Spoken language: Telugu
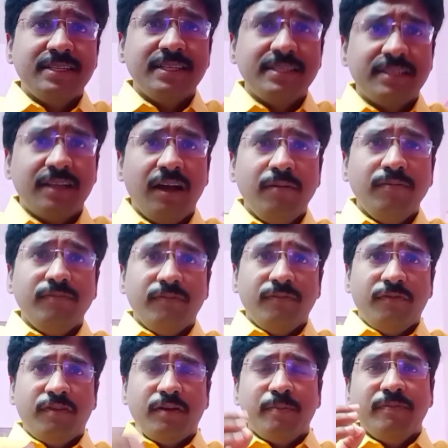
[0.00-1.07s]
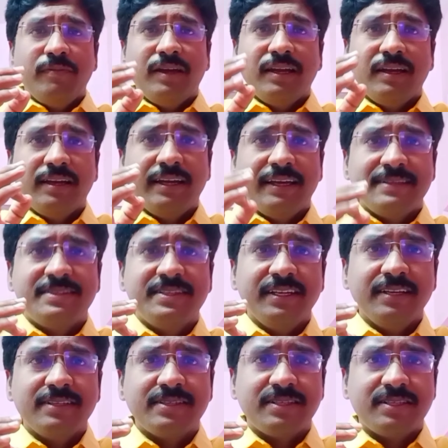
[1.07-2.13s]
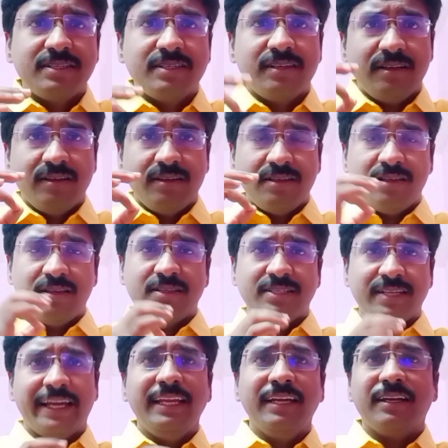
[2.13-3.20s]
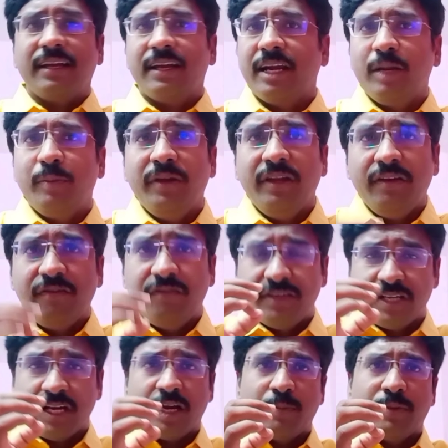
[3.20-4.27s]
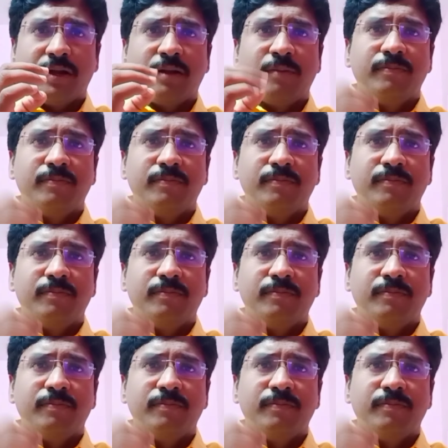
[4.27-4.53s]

is Ram from SGS సైనిక్ అకాడమీ విశాఖపట్నం